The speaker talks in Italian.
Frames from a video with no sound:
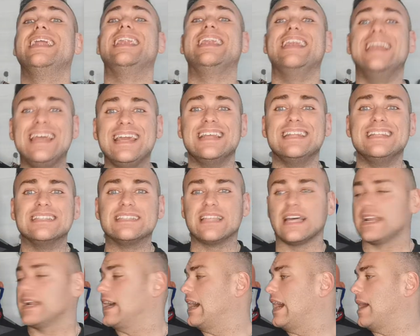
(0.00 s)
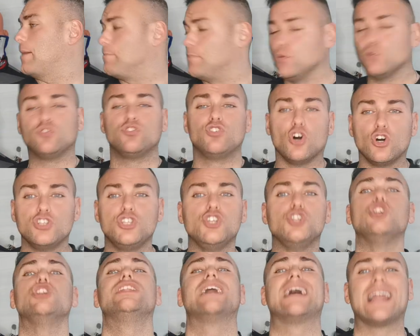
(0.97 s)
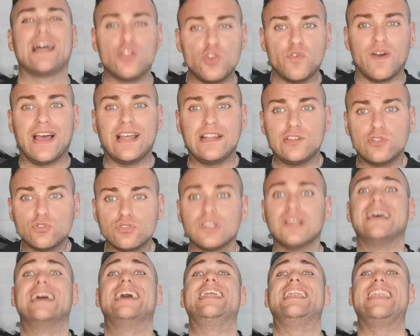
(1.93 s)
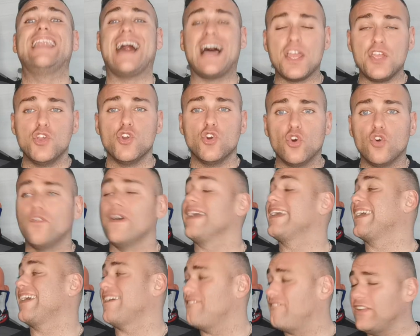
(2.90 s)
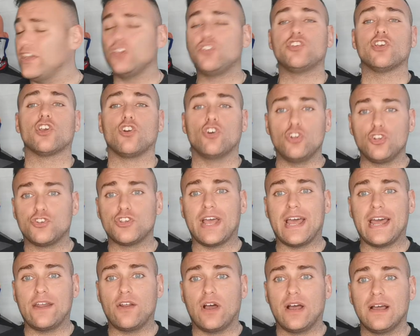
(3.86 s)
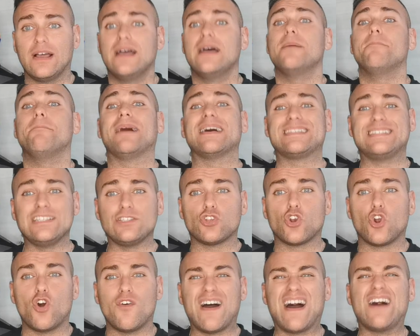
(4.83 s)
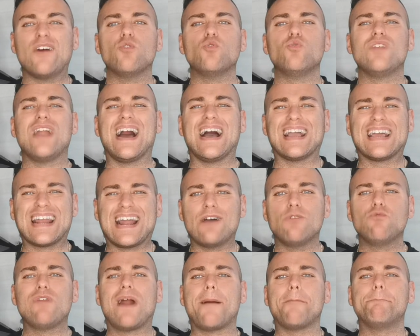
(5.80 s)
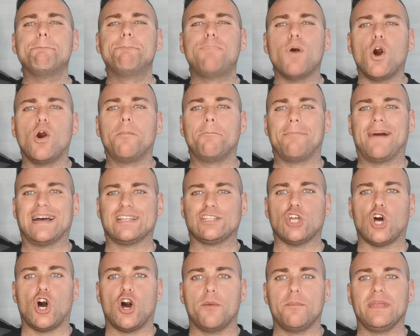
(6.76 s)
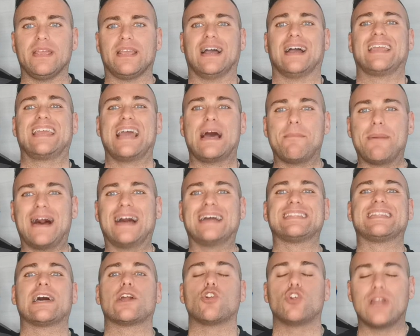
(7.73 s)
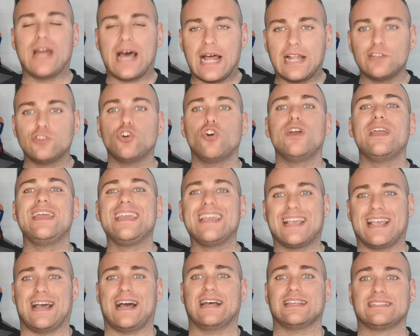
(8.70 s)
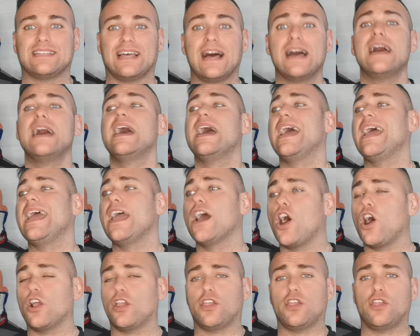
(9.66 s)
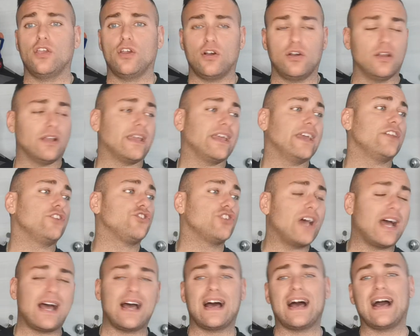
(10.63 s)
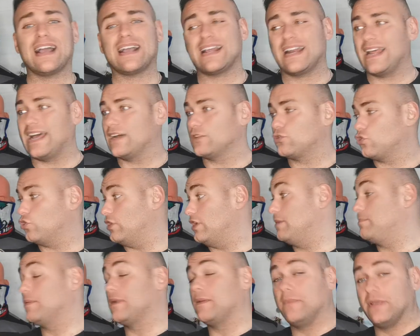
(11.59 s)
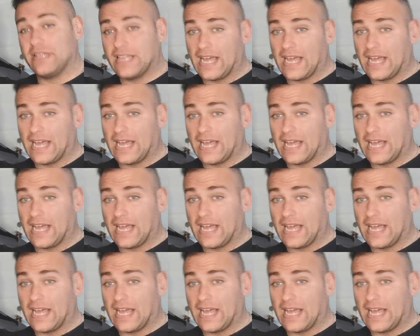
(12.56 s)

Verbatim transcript: L'Inter ha più 12 dalla Juventus, la Juve che vince col Genoa, ma si trova una, una bomba atomica chiamata Ronaldo in casa. E occhio che già ha creato i primi